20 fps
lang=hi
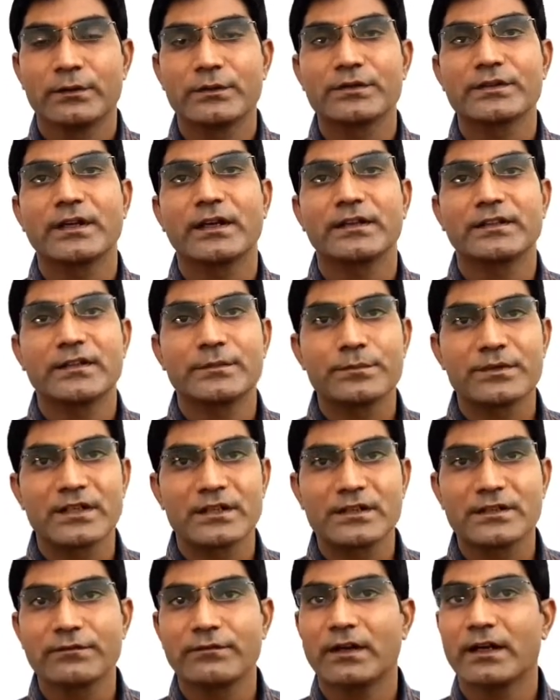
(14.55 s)
उसके
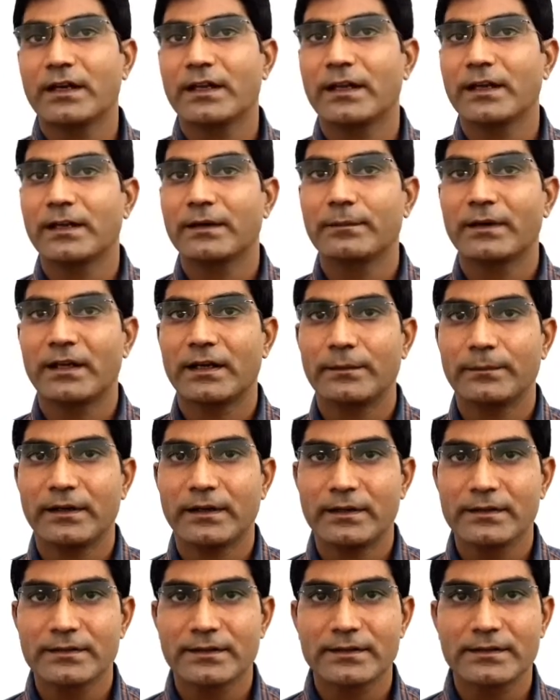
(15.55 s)
एजम्पन्स वगैरह के बारे
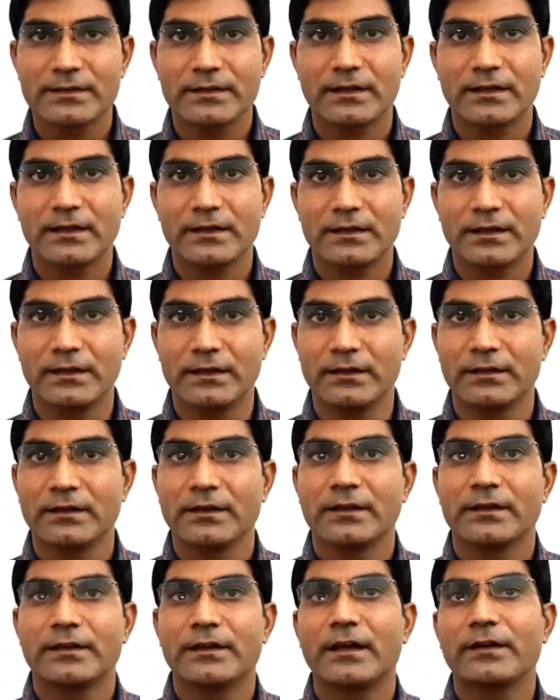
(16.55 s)
में डिस्कस करा था
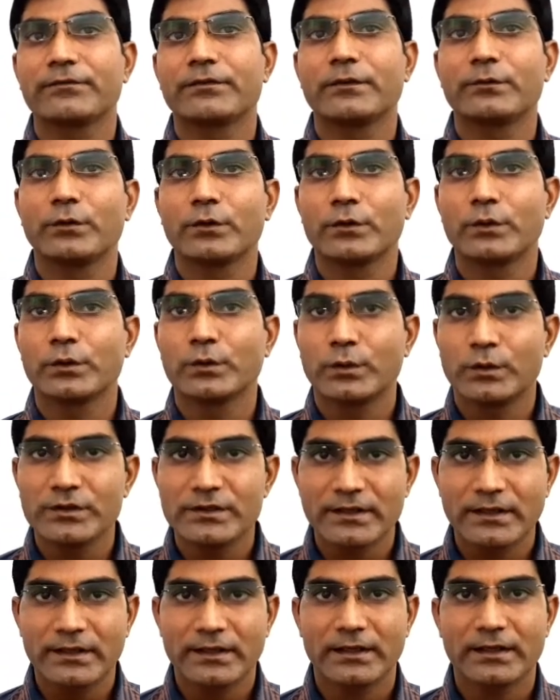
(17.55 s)
या फिर वो कौन कौन
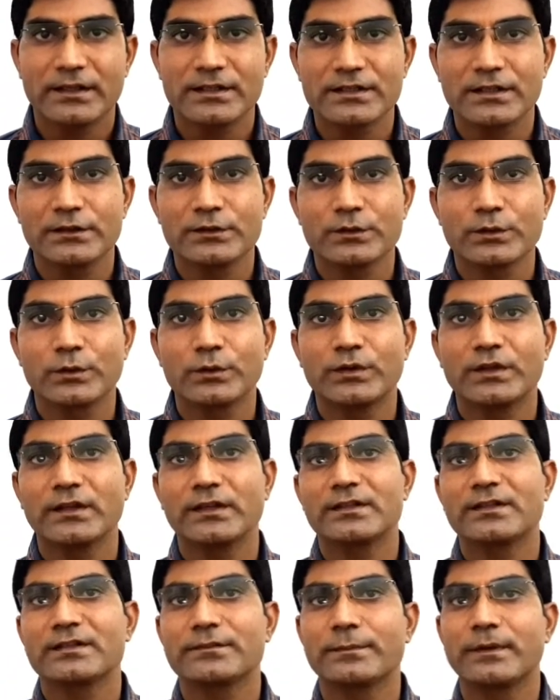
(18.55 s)
सी कंडीशंस होती
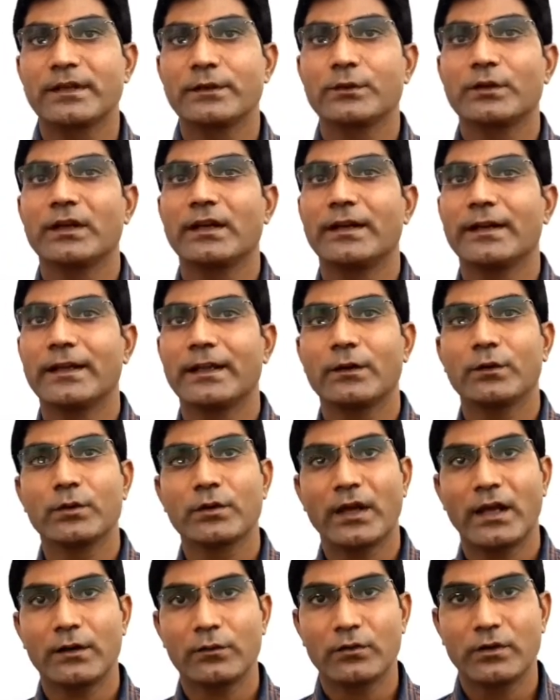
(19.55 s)
हैं जिसमें यूटिलिटी को
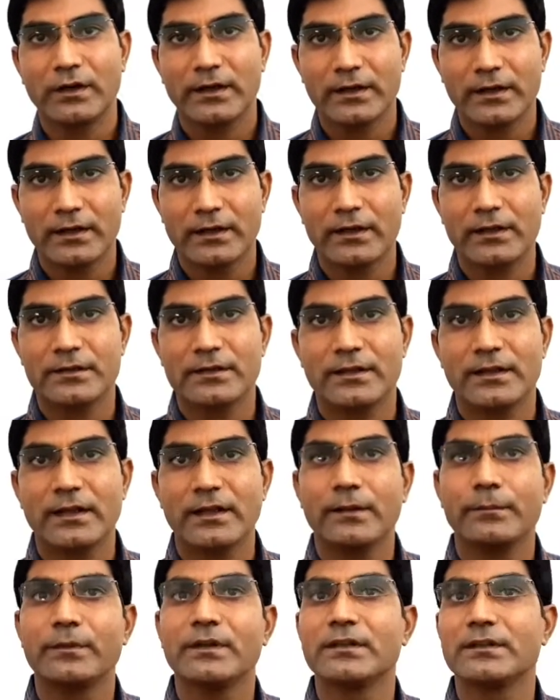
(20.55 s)
कैलकुलेट करा जाता
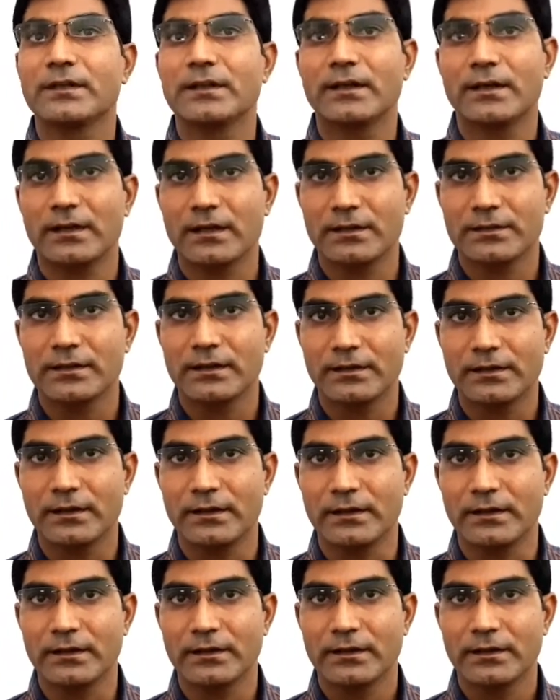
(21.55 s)
है या मेजर करा
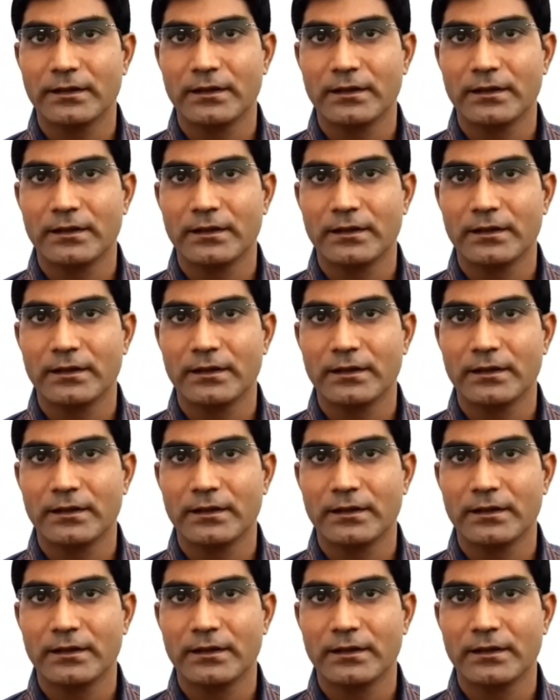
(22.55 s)
जाता है